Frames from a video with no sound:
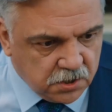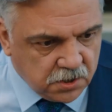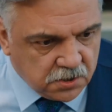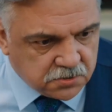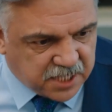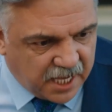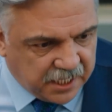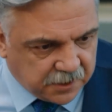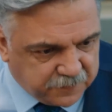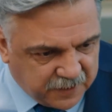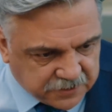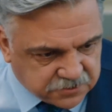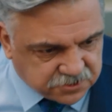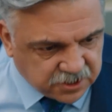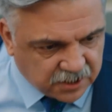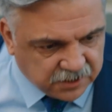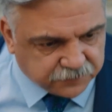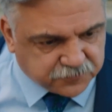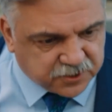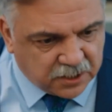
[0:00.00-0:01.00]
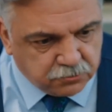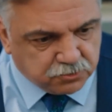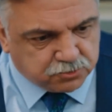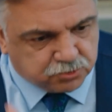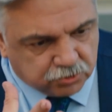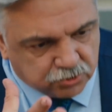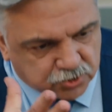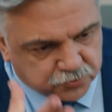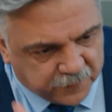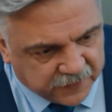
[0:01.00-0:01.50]
O pai. Você já ganhou um
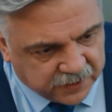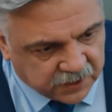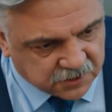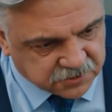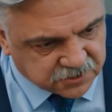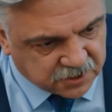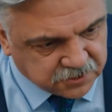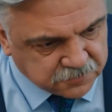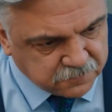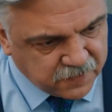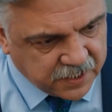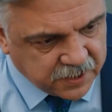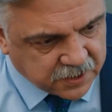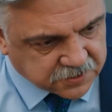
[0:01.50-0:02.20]
centavo da vida se